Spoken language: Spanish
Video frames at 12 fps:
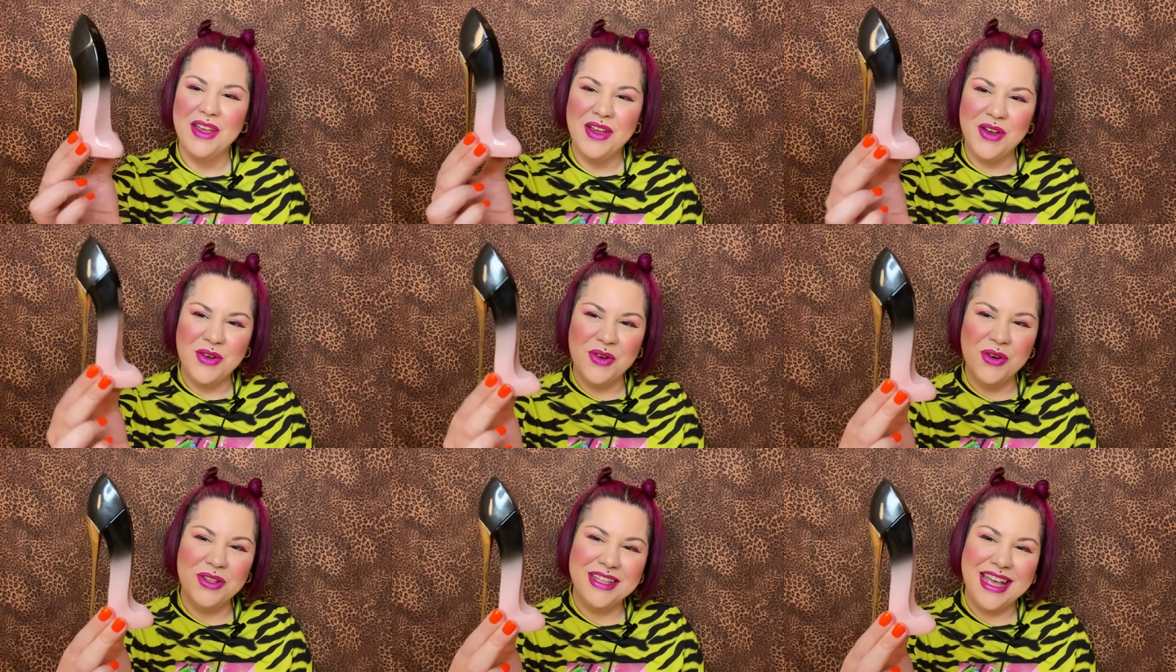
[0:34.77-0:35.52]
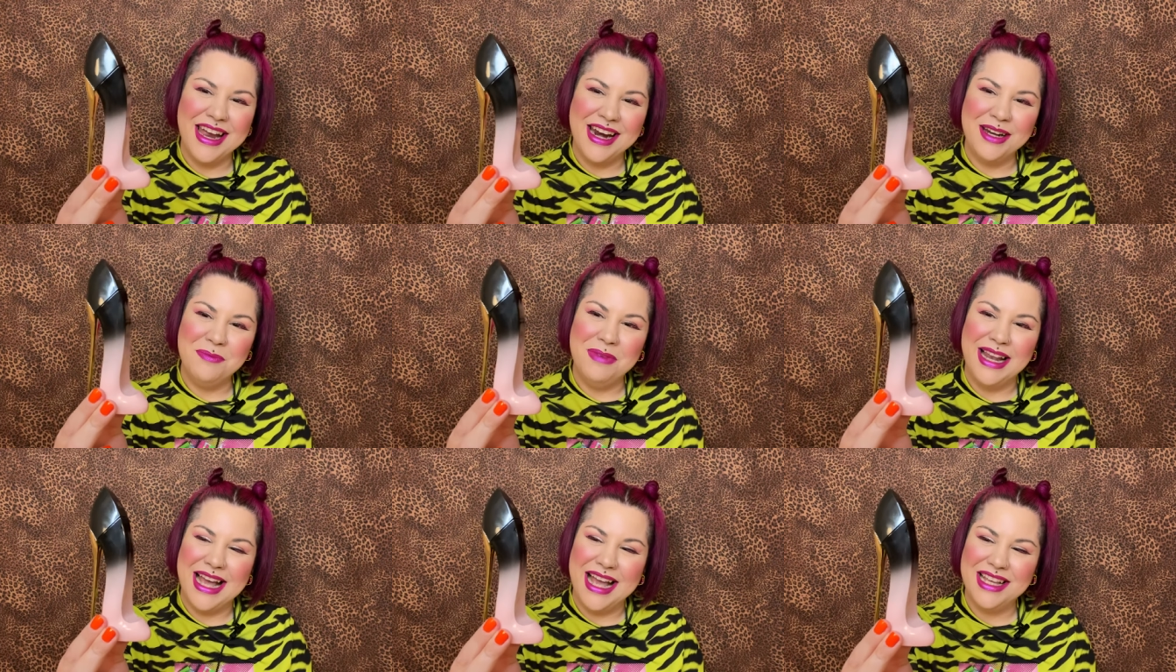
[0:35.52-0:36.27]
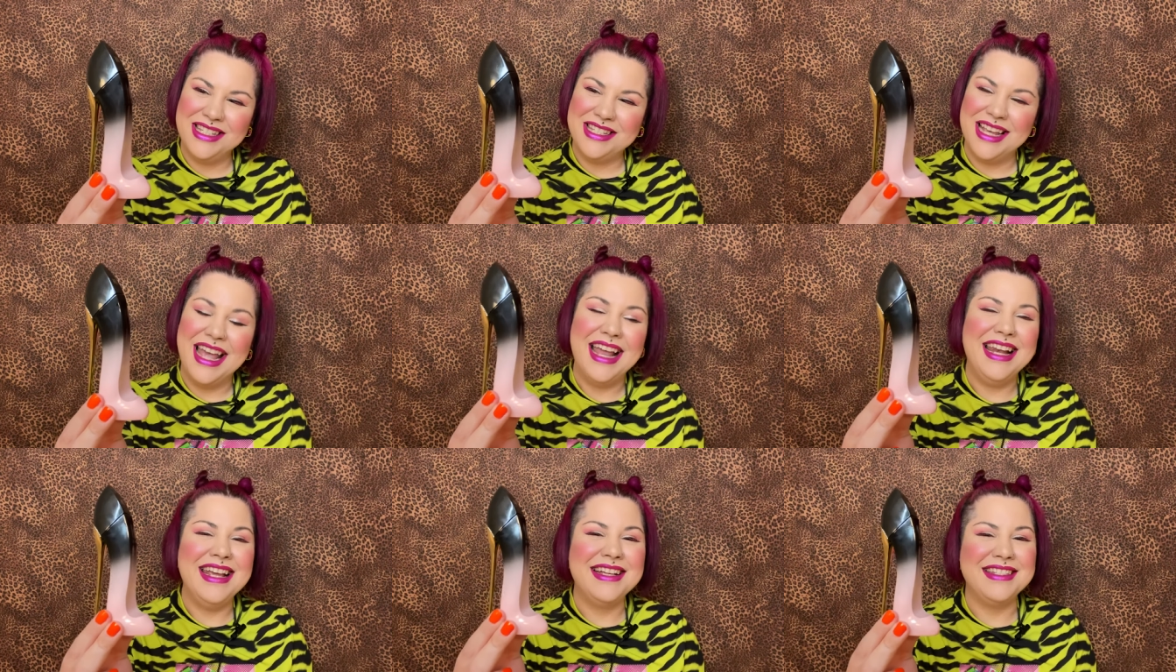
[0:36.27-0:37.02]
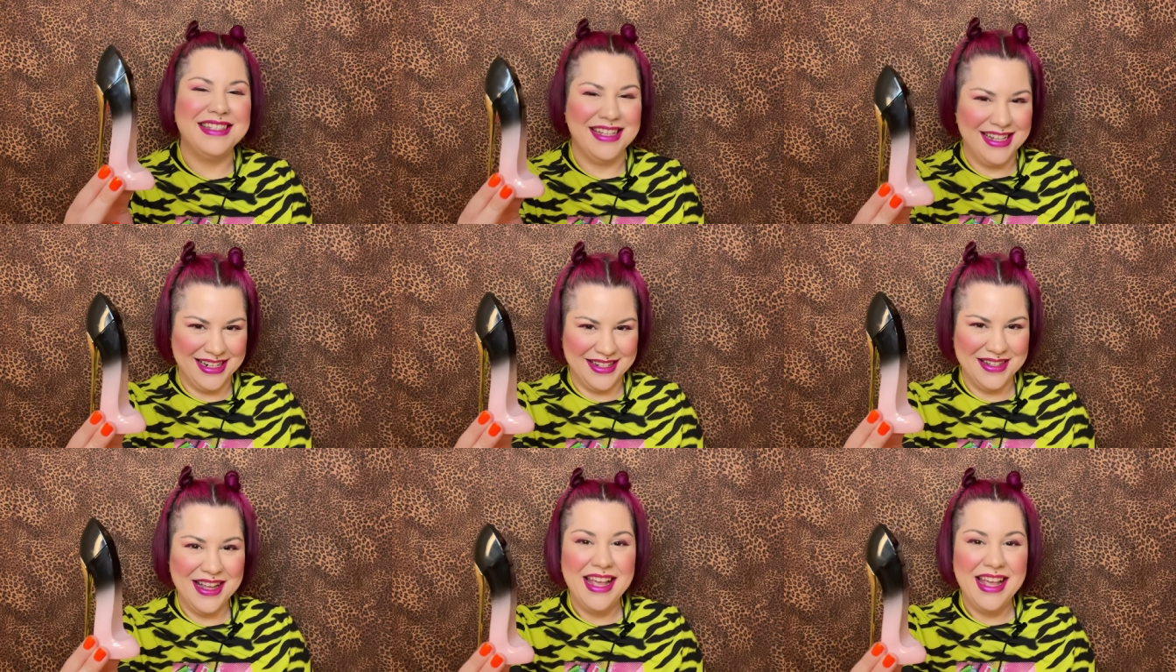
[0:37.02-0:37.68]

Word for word: Good Girl Blush Elixir.